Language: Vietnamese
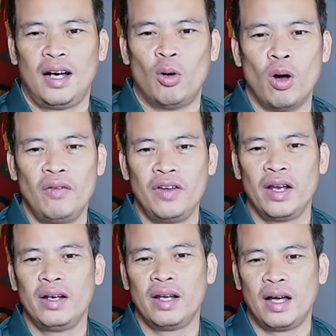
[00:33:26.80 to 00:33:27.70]
huấn luyện
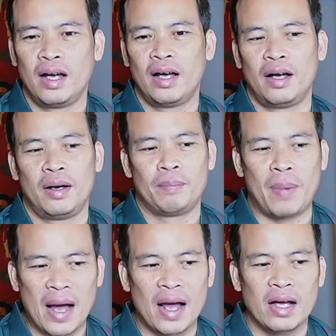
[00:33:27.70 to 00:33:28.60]
viên
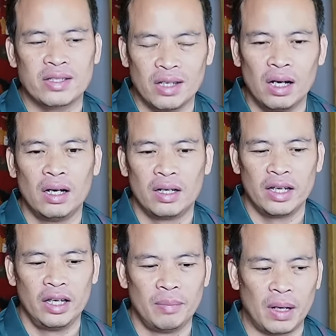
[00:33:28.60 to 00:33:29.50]
Park Hang-seo
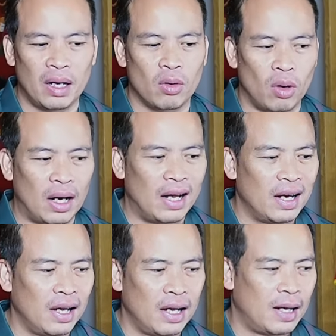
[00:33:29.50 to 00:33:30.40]
khi mà quá
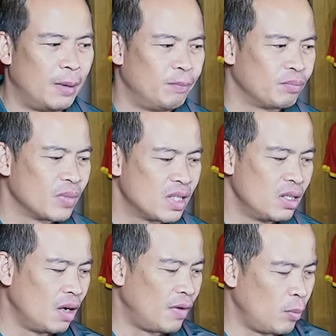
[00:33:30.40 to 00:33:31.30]
là
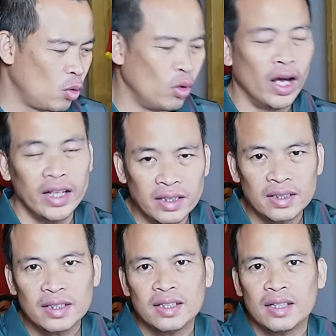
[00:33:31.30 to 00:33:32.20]
dựa vào một đội hình
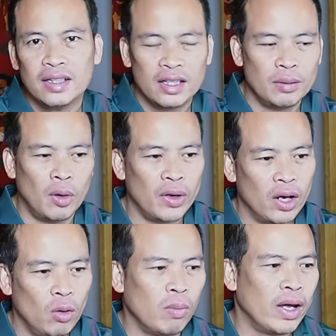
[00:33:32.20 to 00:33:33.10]
thì Bầu
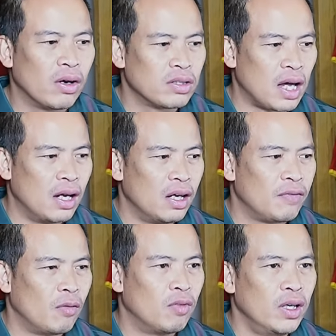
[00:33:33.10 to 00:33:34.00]
Hiển lúc đấy có trả lời
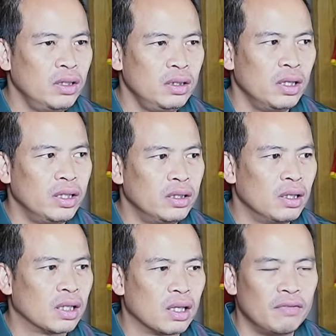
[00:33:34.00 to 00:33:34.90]
phỏng vấn hình như
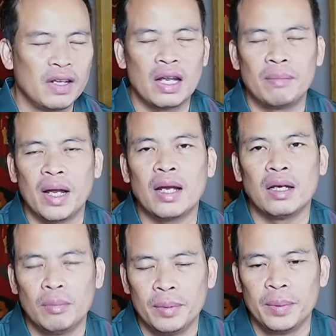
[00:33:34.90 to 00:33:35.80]
là tờ Việt Nam Net,
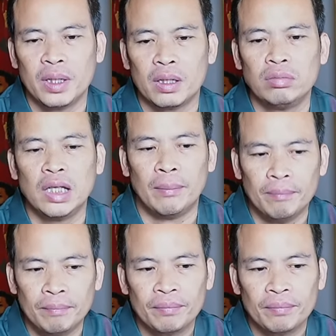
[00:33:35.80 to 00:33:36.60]
nếu mình không nhầm